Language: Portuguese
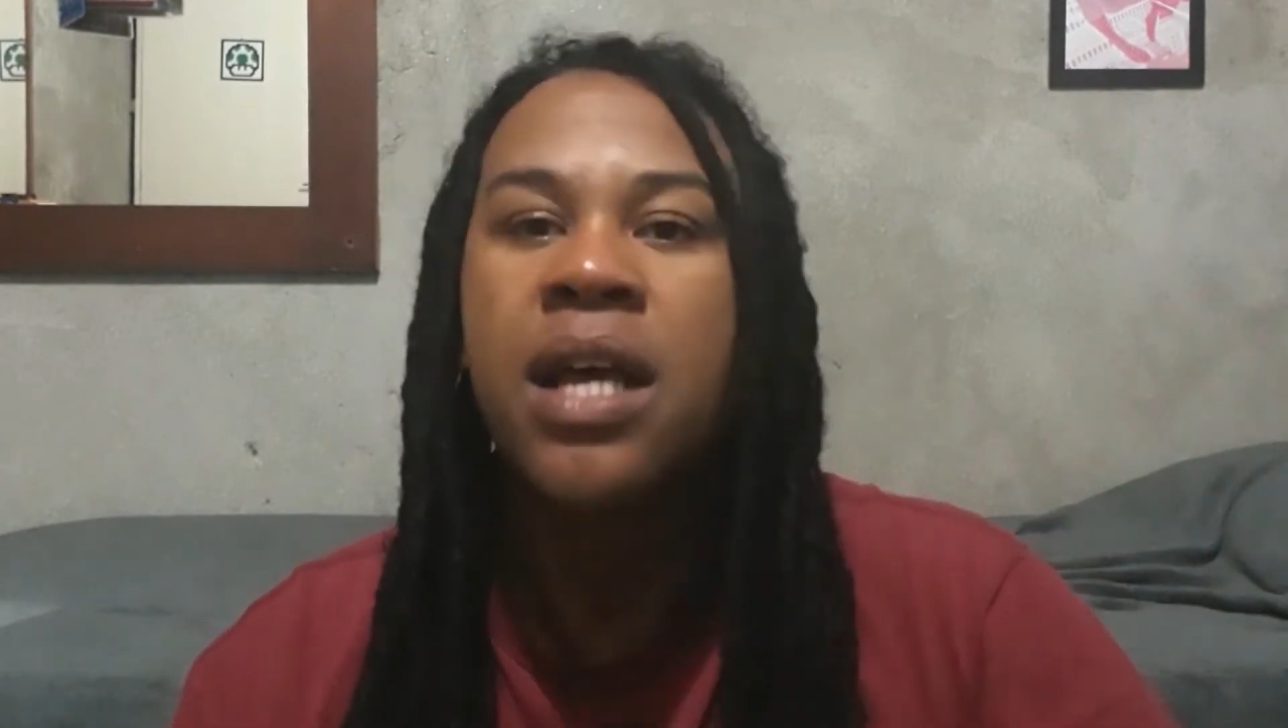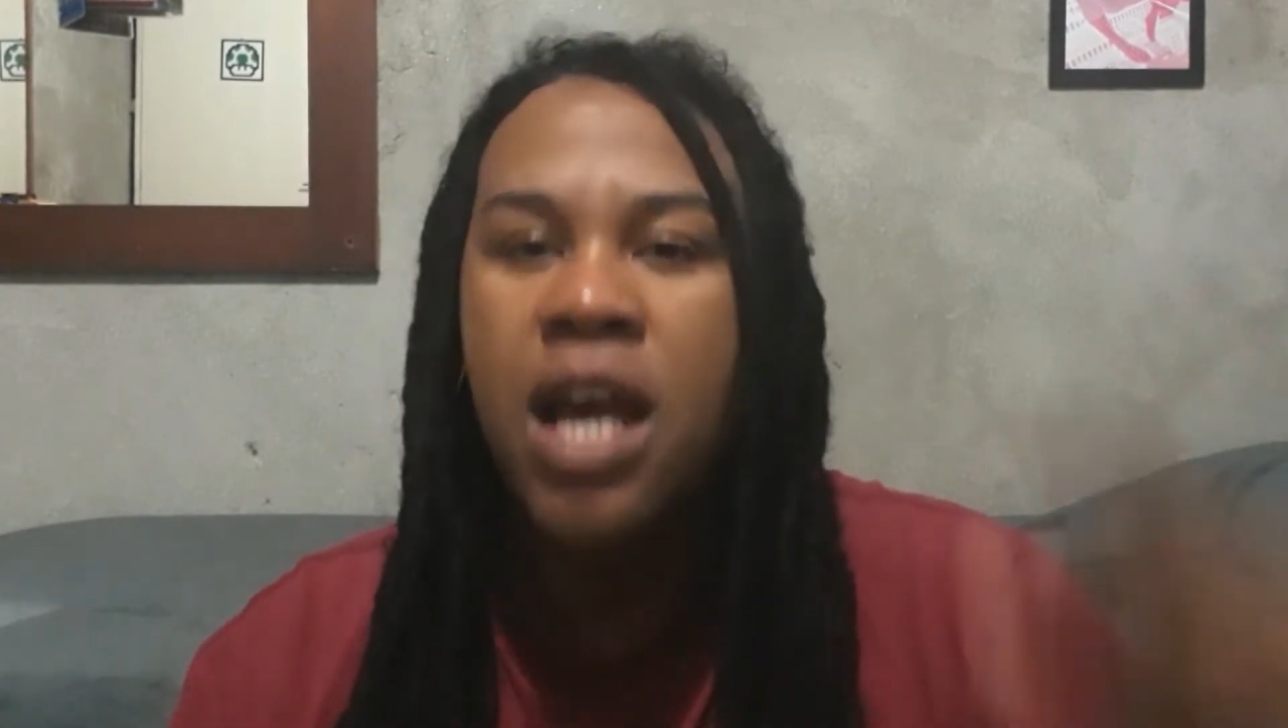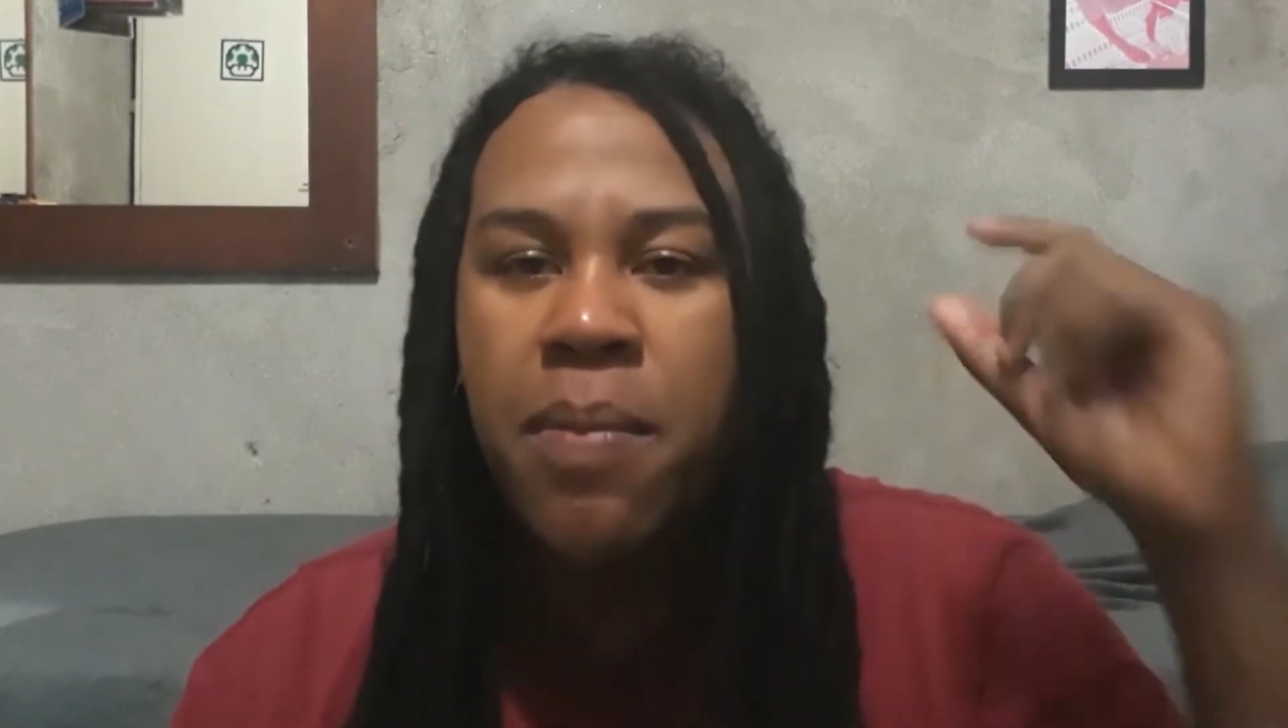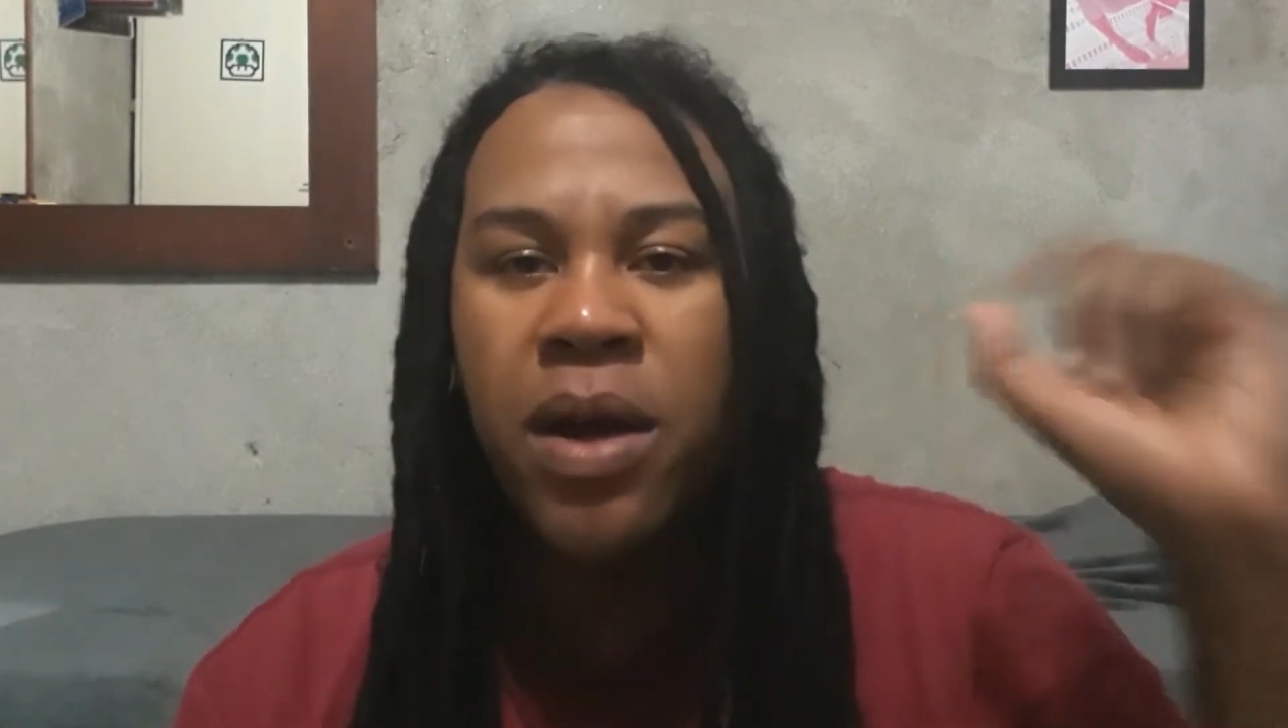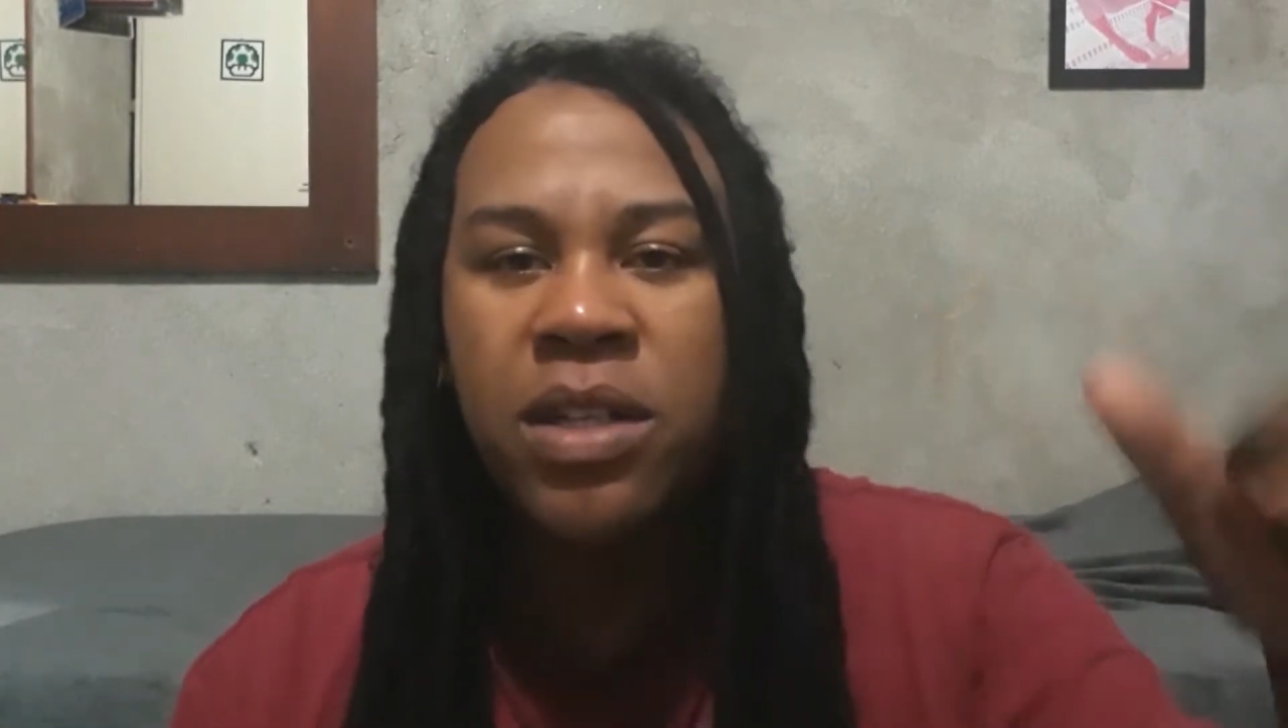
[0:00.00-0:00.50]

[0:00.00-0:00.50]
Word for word: Eu pago